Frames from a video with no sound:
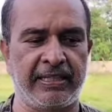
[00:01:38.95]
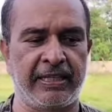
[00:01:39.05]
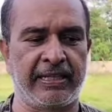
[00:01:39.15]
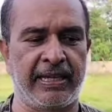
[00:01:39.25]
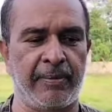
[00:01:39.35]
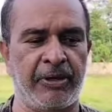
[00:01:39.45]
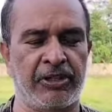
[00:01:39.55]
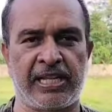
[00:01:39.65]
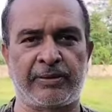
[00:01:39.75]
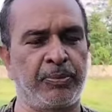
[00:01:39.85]
এদের গ্রাম
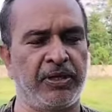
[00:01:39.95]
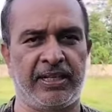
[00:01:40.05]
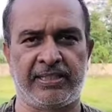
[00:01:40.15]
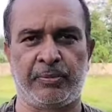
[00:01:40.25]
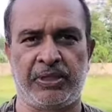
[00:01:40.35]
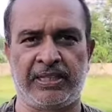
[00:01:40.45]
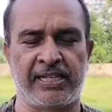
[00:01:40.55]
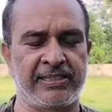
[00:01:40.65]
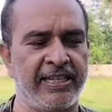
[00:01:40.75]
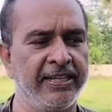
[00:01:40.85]
হলো সাতপুরা রাজাপুরের
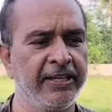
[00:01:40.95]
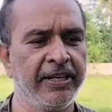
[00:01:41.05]
কাছে